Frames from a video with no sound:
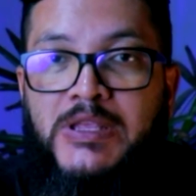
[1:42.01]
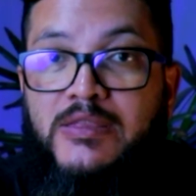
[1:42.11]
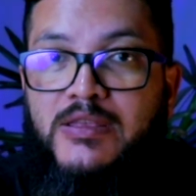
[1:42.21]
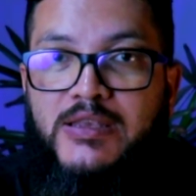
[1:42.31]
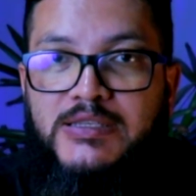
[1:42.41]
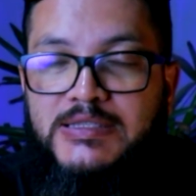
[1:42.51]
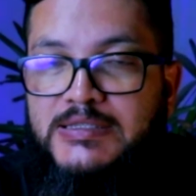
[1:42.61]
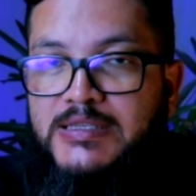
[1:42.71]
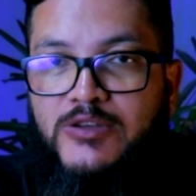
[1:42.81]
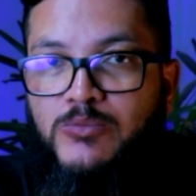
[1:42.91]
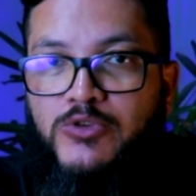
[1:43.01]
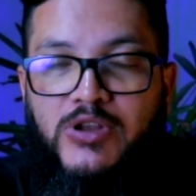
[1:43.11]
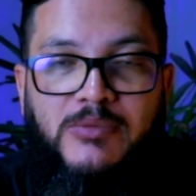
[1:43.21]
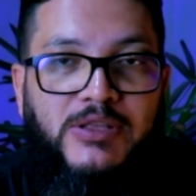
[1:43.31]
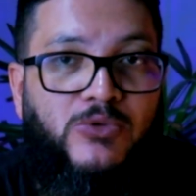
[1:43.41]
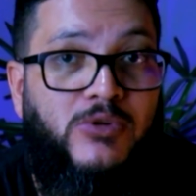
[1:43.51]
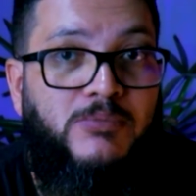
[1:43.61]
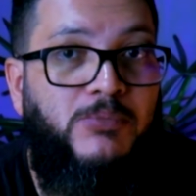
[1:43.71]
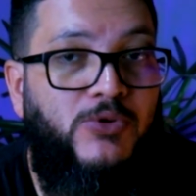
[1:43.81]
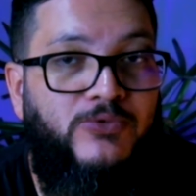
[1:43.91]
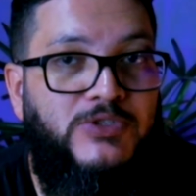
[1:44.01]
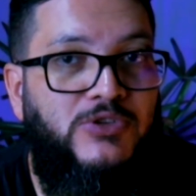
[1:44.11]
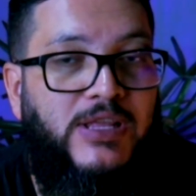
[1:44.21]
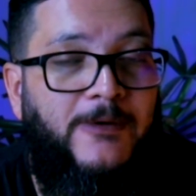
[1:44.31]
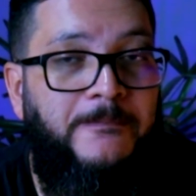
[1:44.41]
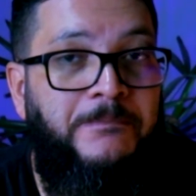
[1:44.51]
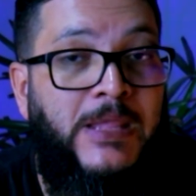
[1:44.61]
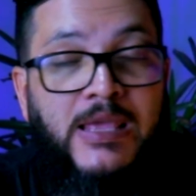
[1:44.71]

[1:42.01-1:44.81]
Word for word: interesse em ser um programador profissional.